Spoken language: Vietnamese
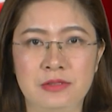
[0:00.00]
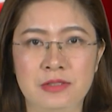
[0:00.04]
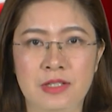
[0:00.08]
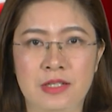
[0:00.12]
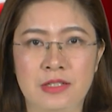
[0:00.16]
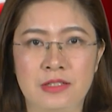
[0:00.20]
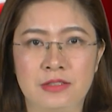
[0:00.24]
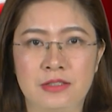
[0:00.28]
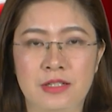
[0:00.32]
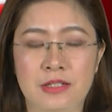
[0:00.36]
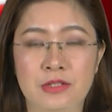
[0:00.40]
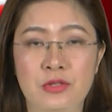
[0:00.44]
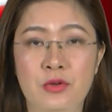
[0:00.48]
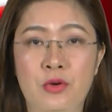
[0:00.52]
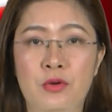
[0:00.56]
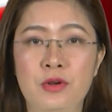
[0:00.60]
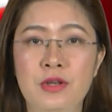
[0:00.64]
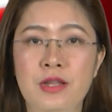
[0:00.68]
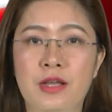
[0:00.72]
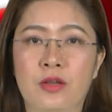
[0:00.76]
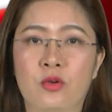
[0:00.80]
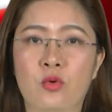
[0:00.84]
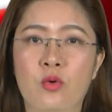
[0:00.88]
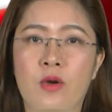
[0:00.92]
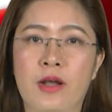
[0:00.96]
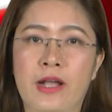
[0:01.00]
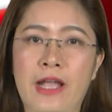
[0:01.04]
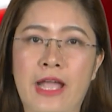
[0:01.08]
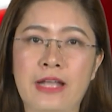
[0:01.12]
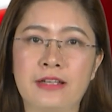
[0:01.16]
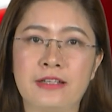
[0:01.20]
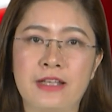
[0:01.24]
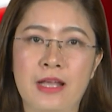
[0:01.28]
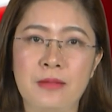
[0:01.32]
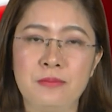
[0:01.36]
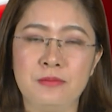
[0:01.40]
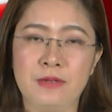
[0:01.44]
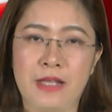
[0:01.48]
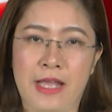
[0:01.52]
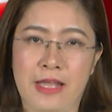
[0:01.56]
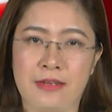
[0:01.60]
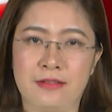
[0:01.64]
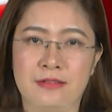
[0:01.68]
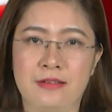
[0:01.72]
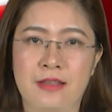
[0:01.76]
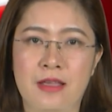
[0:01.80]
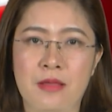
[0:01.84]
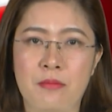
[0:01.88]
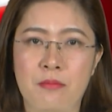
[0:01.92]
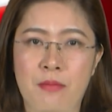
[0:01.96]
sự nỗ lực của các cấp ngành,
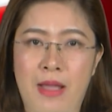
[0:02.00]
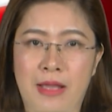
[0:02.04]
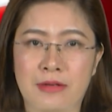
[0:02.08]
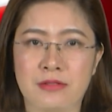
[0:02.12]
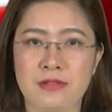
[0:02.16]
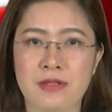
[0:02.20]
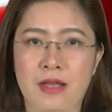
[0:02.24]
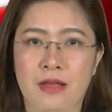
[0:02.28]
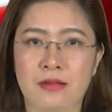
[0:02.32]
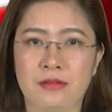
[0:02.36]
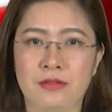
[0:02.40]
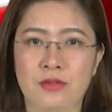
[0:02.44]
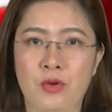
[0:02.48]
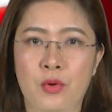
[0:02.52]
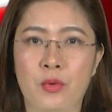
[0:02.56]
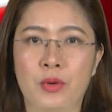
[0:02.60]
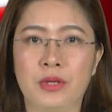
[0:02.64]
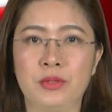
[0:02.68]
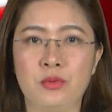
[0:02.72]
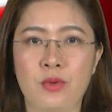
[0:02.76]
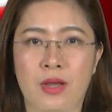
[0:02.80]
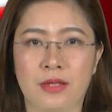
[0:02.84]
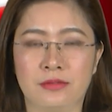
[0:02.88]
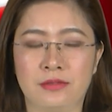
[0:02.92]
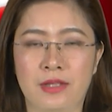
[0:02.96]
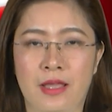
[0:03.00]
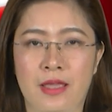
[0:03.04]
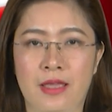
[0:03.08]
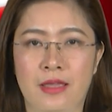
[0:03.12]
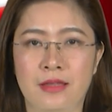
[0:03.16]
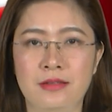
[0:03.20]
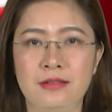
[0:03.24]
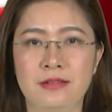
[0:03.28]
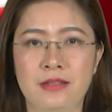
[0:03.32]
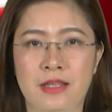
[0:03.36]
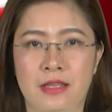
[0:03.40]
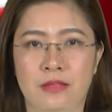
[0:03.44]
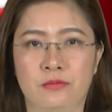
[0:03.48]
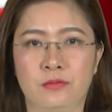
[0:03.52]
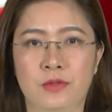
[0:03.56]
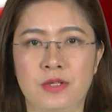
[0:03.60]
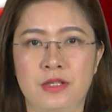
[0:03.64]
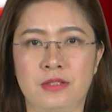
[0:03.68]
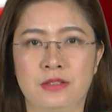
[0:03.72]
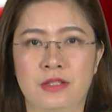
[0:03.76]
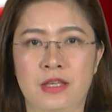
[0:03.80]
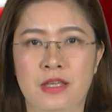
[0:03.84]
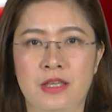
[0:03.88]
mặt trận, hội đoàn thể, địa phương,